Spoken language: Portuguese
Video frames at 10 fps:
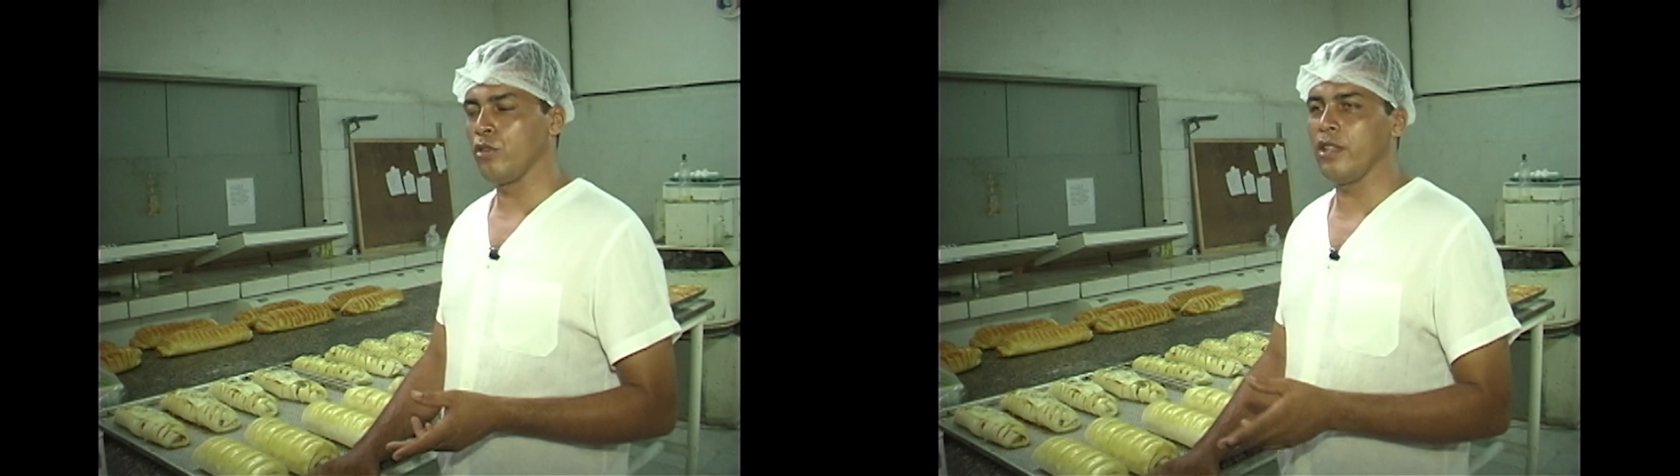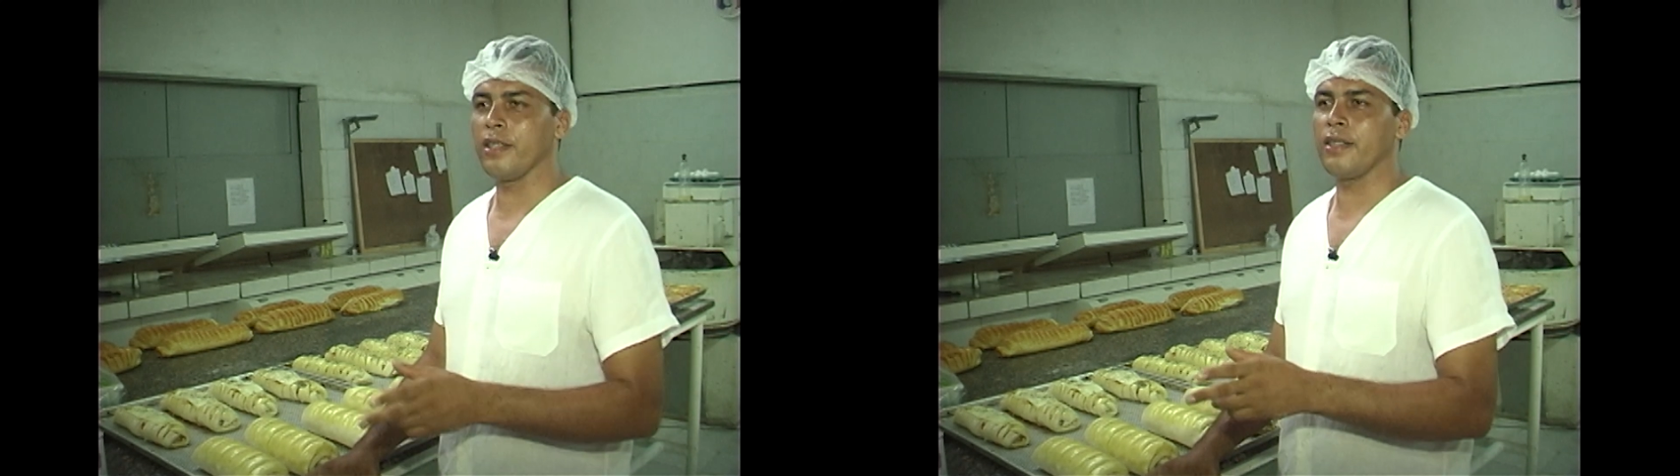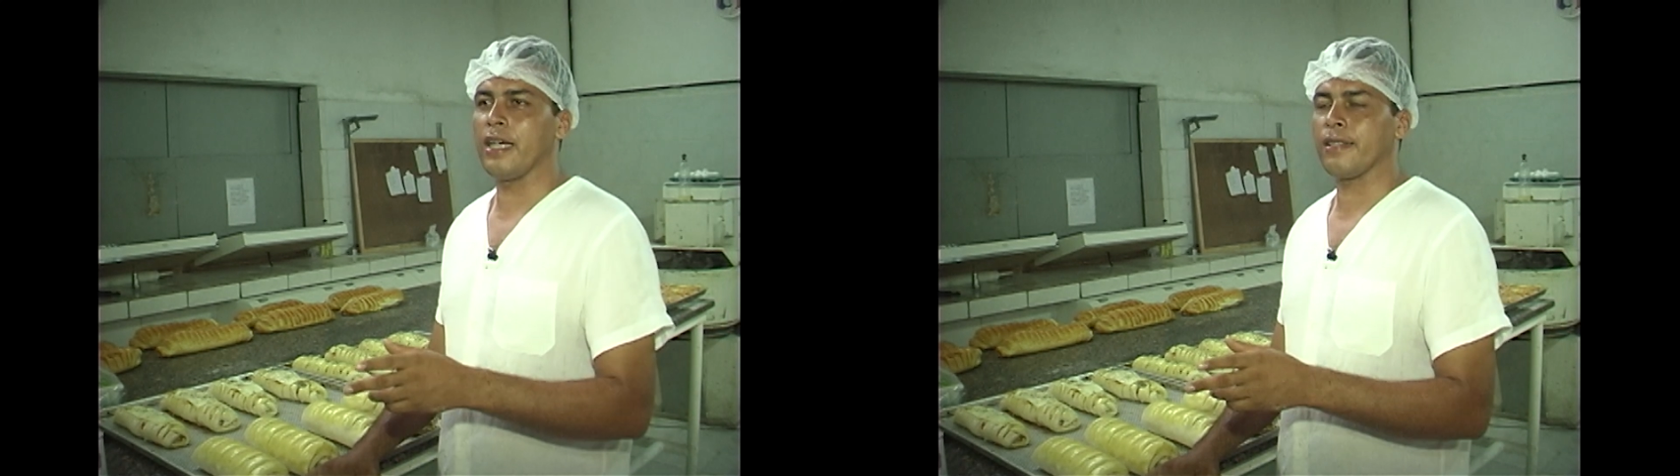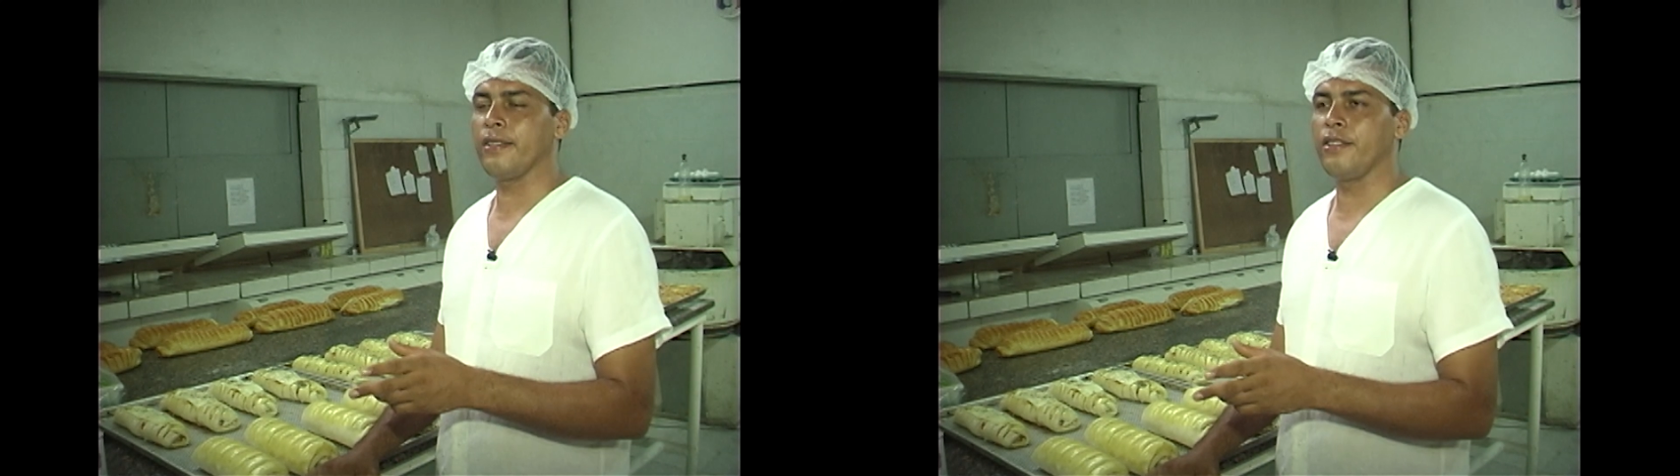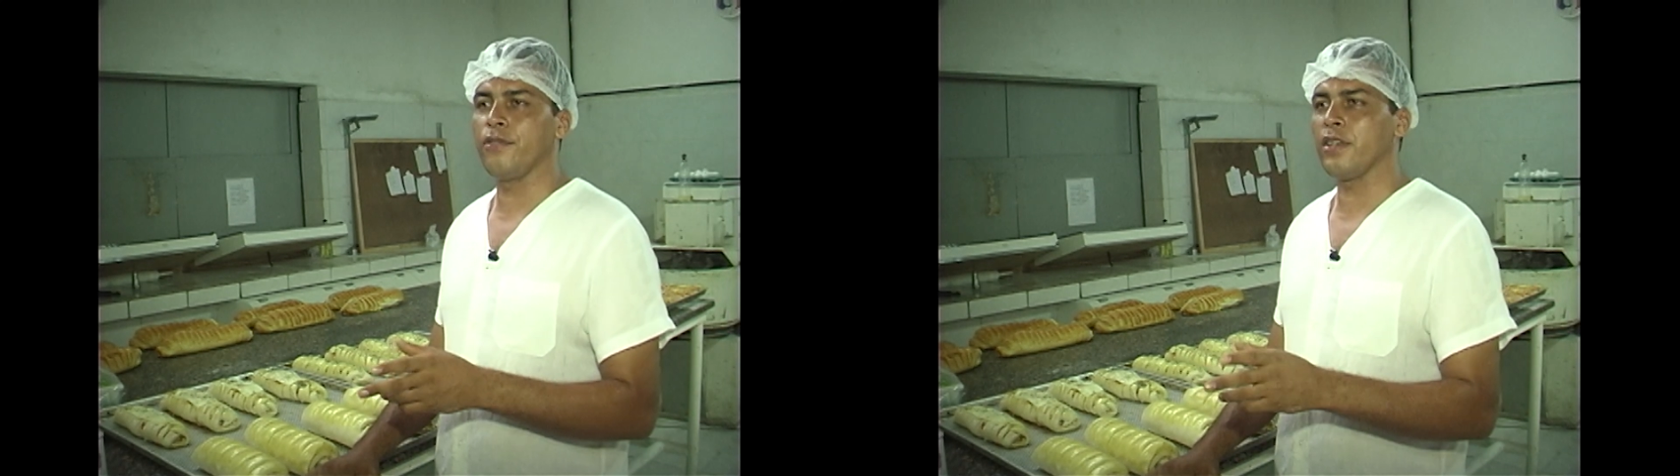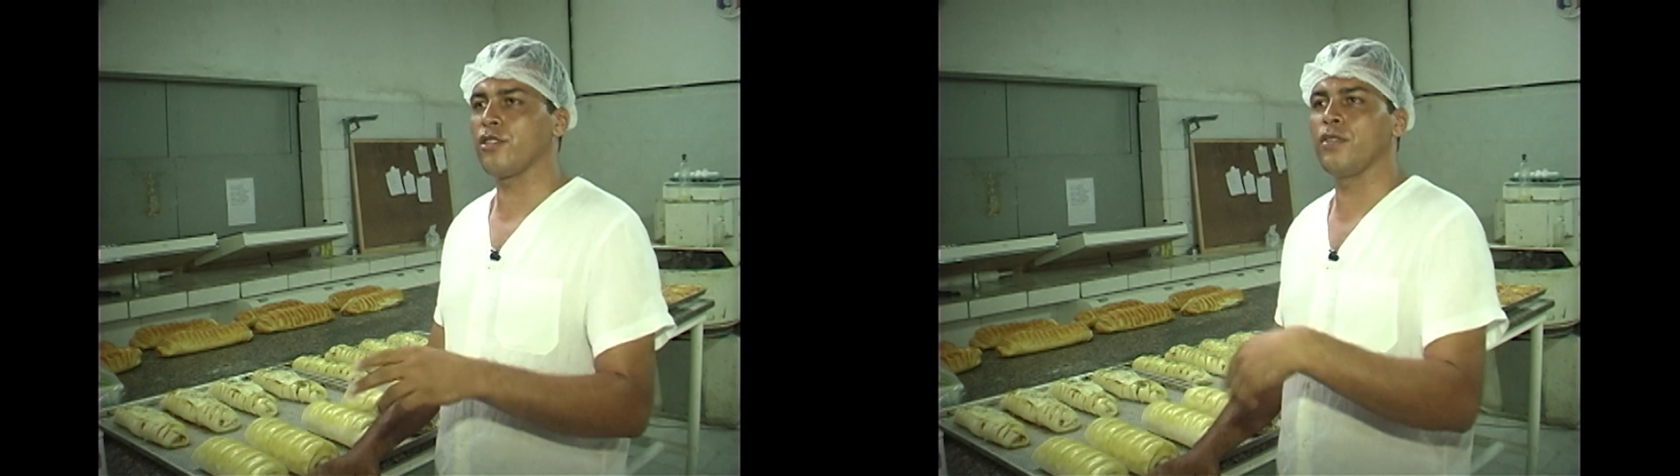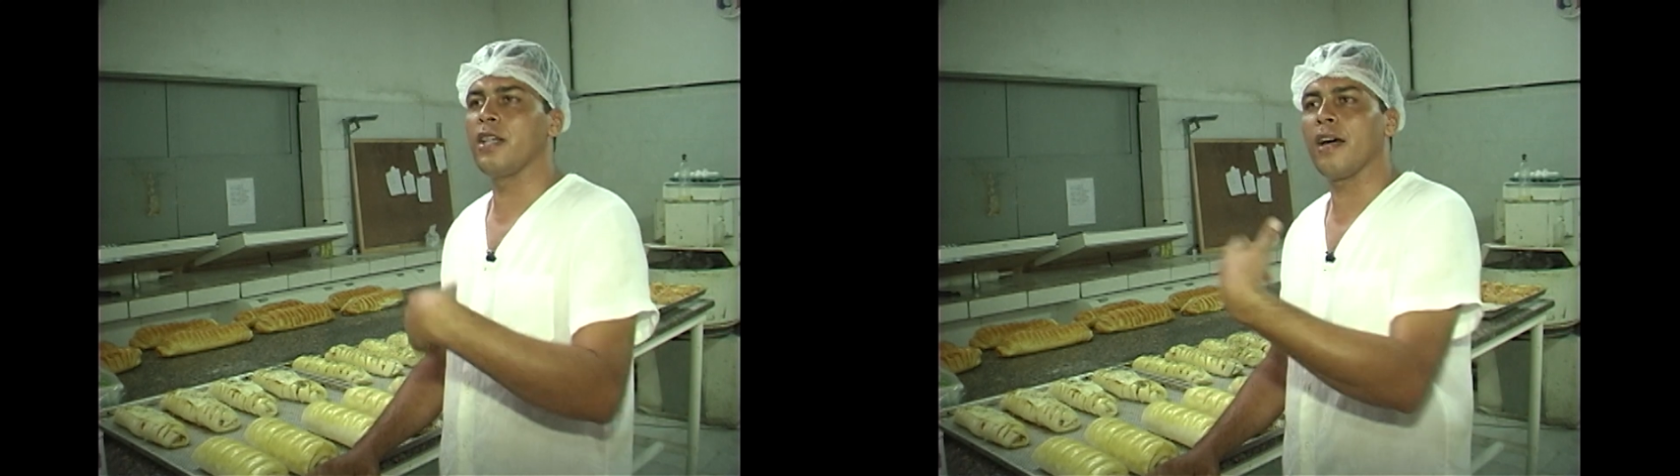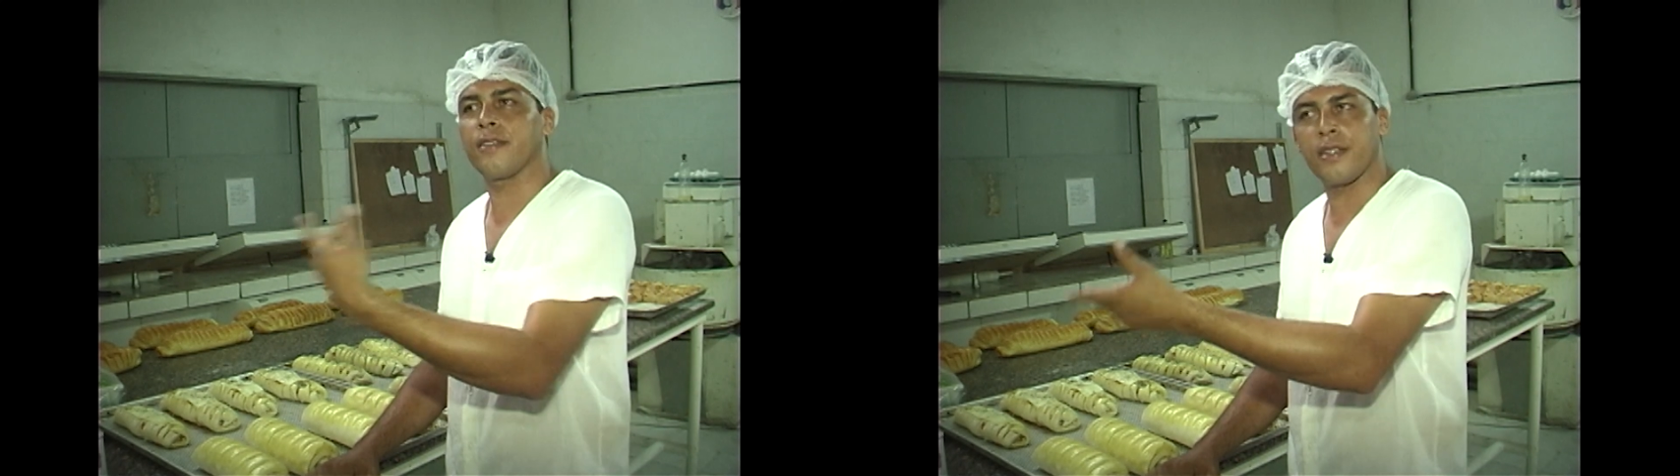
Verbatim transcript: um dia assim de festividades